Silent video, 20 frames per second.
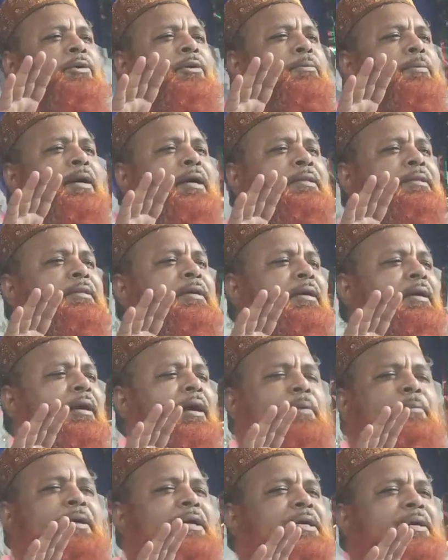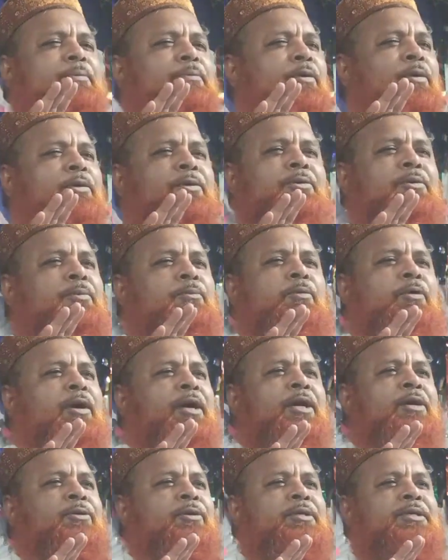জুলমাত আমাকে বড্ড
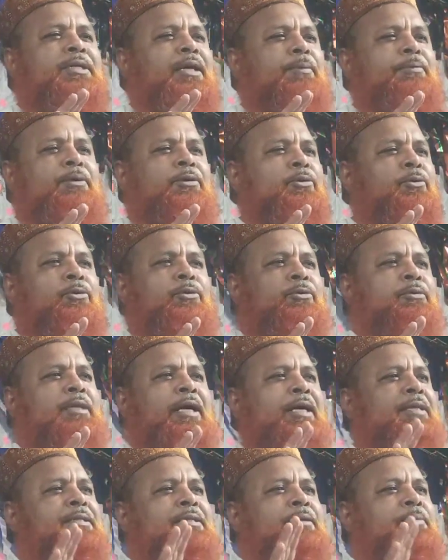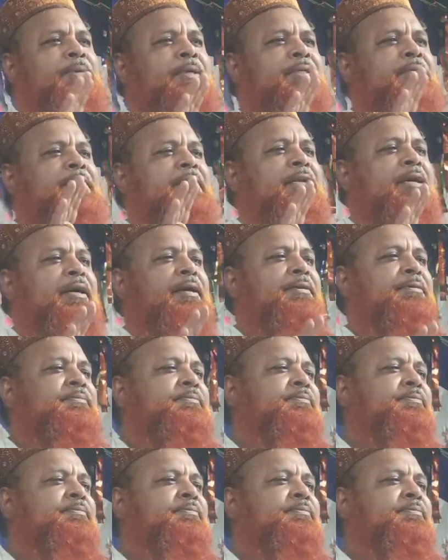ভয় করছে আমি রুহু থাকতে পারছি না